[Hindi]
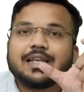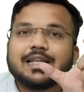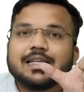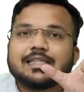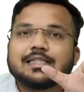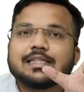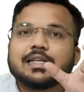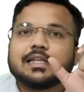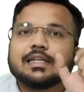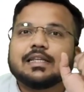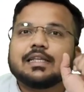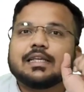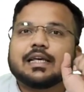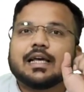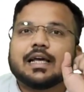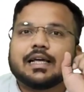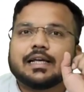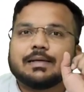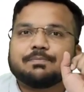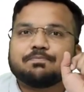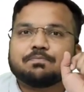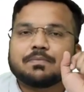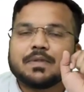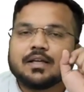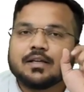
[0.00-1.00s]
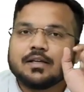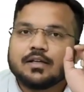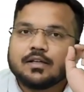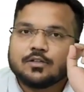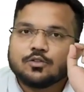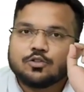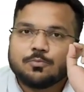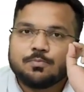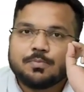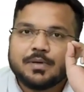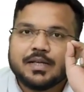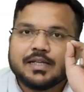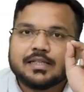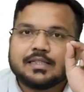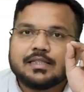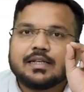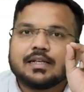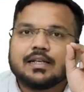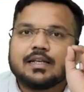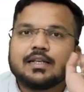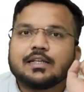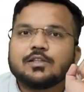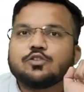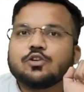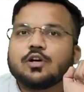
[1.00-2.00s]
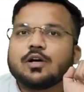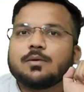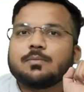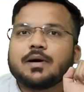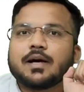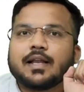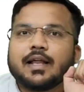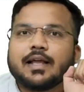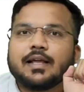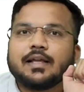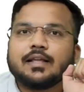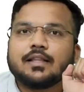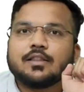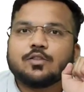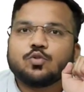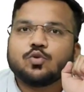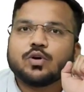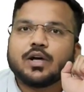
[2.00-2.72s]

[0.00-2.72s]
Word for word: उसका रीजन क्या है तो बेसिकली जो हमारा